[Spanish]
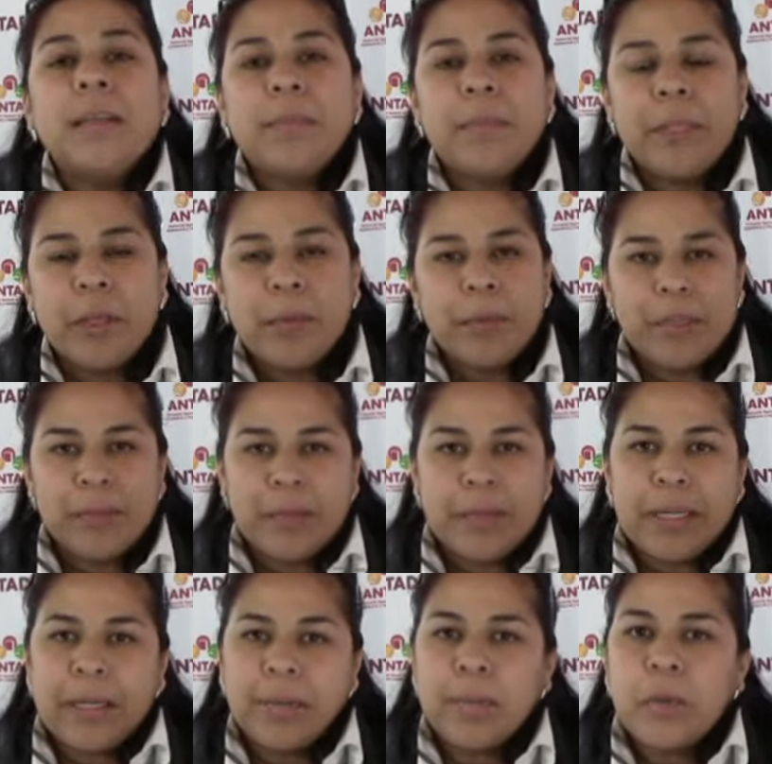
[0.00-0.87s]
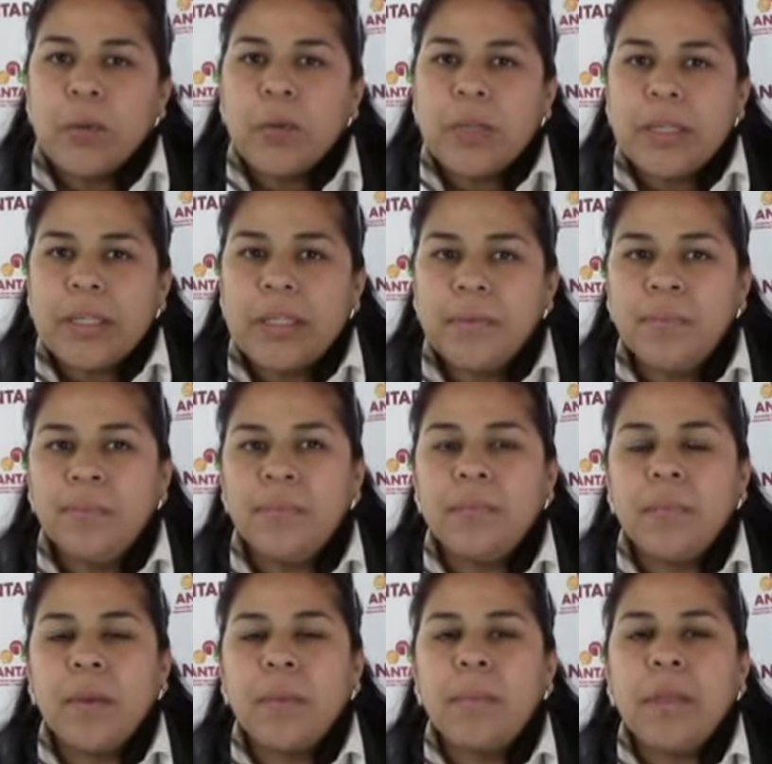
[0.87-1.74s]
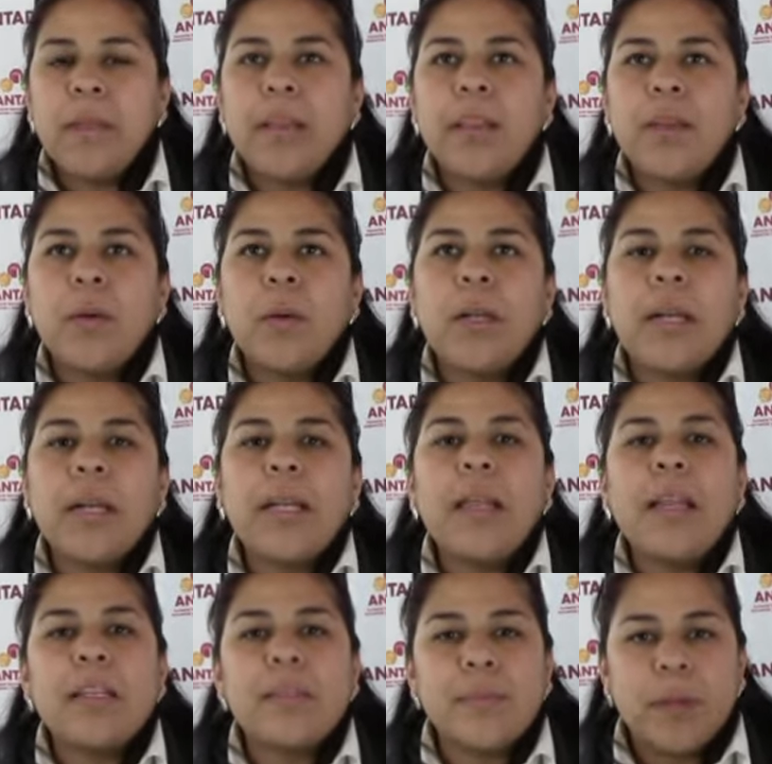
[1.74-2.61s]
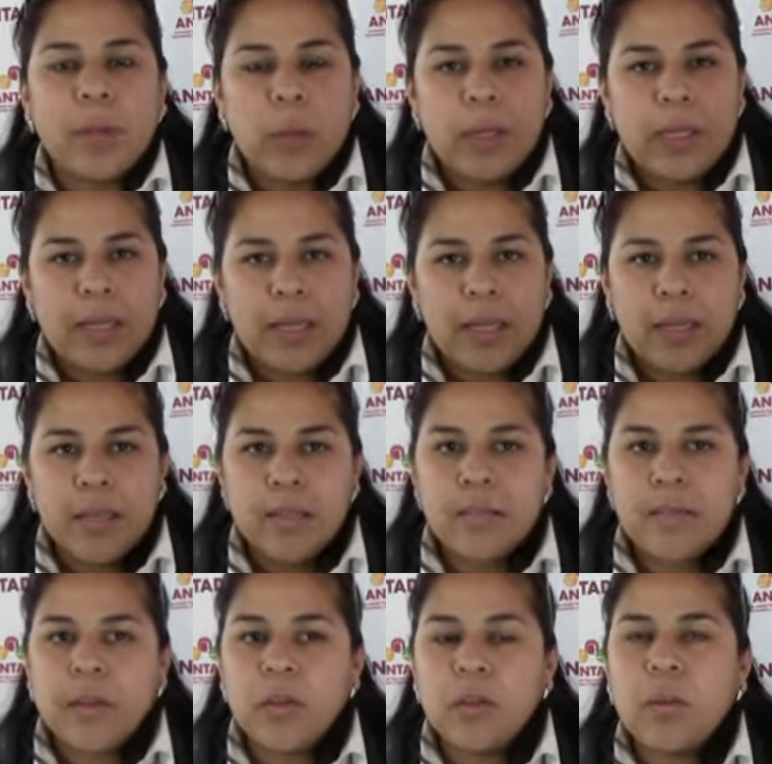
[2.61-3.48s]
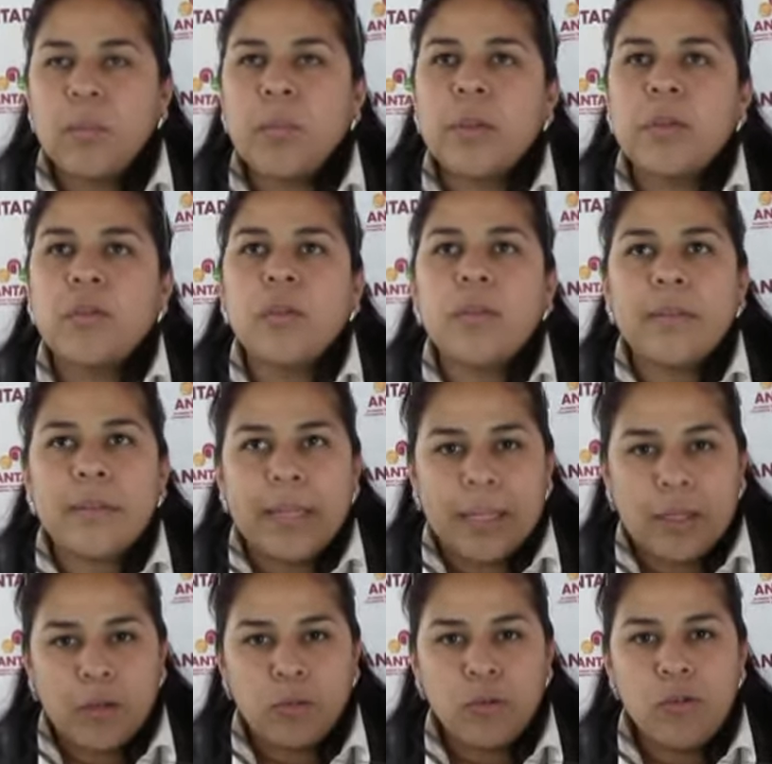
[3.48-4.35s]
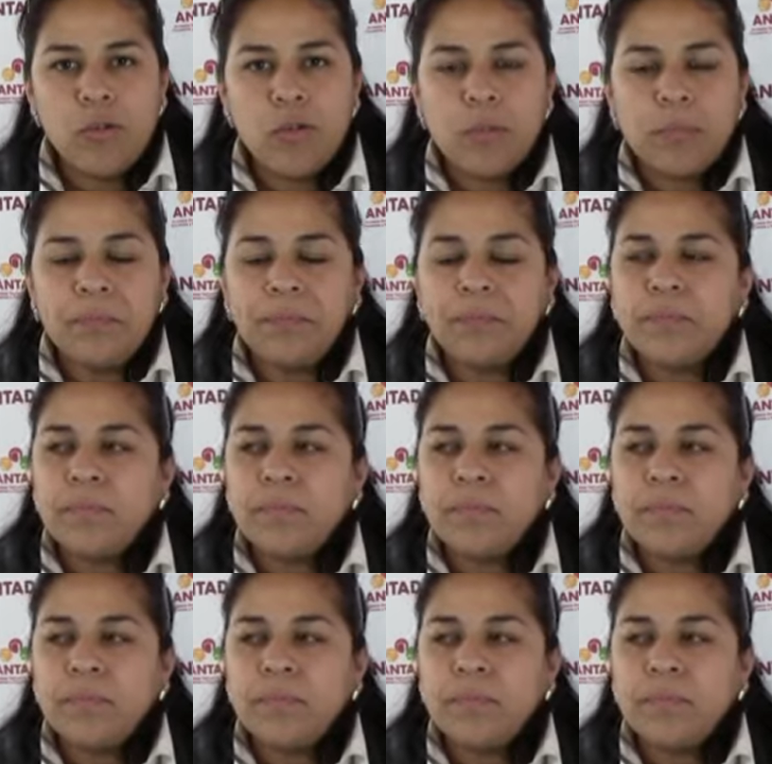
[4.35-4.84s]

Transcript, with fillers: Mi nombre es Miriam Luna, me dedico al área de las manualidades, vengo del puerto de Veracruz.